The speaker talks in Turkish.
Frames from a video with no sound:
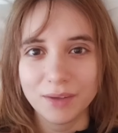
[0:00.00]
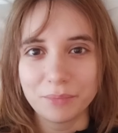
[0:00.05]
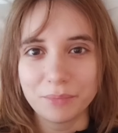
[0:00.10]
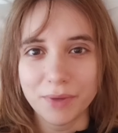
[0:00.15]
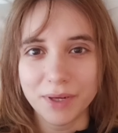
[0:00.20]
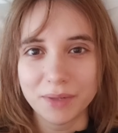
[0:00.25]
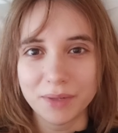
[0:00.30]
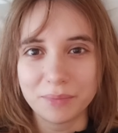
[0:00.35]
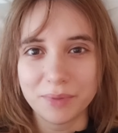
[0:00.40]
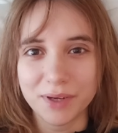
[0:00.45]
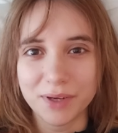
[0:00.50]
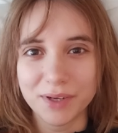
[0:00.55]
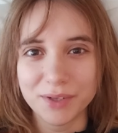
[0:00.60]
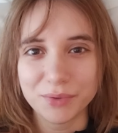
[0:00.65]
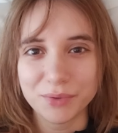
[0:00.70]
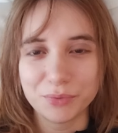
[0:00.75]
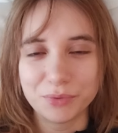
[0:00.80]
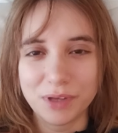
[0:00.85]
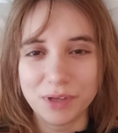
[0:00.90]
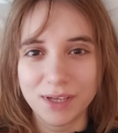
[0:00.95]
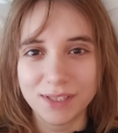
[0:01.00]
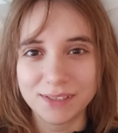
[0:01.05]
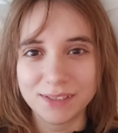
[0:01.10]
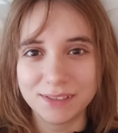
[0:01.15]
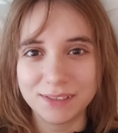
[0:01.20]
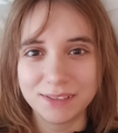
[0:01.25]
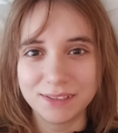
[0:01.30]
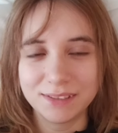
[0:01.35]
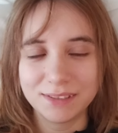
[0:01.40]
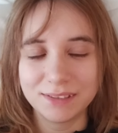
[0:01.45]
Merhaba,
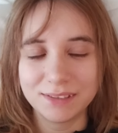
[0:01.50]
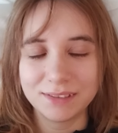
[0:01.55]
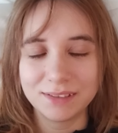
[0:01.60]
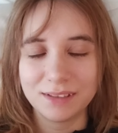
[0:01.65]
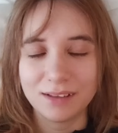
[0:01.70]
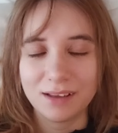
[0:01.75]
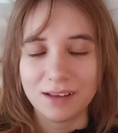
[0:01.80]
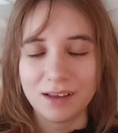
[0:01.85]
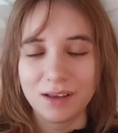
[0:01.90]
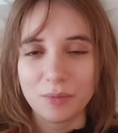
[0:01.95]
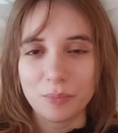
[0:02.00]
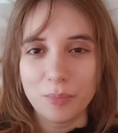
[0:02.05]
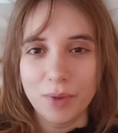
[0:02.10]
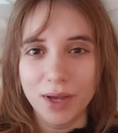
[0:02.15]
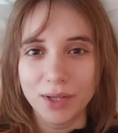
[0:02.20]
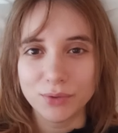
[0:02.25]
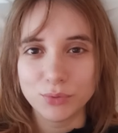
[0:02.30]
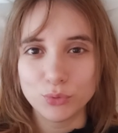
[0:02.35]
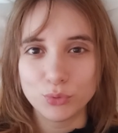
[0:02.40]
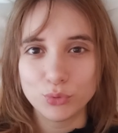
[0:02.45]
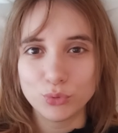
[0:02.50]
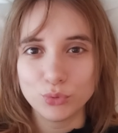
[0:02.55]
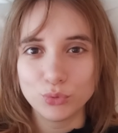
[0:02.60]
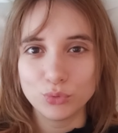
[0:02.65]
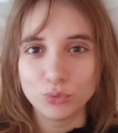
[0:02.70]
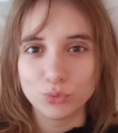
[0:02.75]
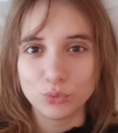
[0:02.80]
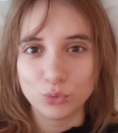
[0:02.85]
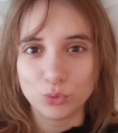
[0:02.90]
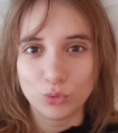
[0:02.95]
günaydın. Ben
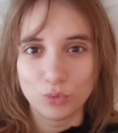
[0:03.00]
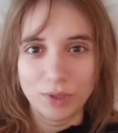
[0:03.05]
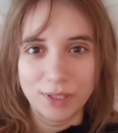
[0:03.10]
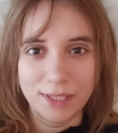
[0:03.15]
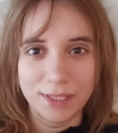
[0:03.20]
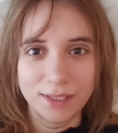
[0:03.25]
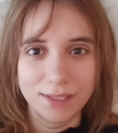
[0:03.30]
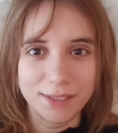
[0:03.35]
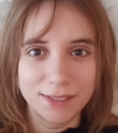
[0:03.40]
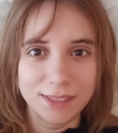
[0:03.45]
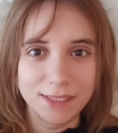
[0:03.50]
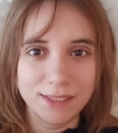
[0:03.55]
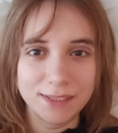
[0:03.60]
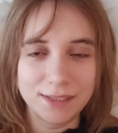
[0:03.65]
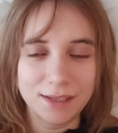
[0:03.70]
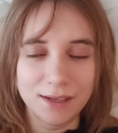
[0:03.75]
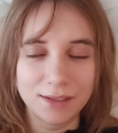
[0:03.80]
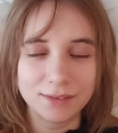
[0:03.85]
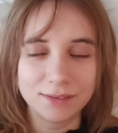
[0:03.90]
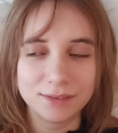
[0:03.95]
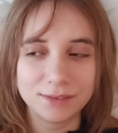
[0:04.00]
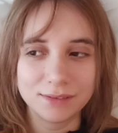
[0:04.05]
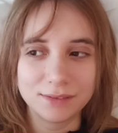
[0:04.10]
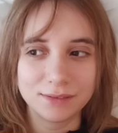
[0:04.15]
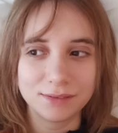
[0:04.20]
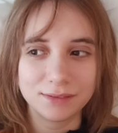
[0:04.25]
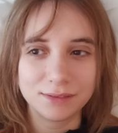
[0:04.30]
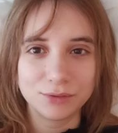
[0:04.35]
dün küvete girdikten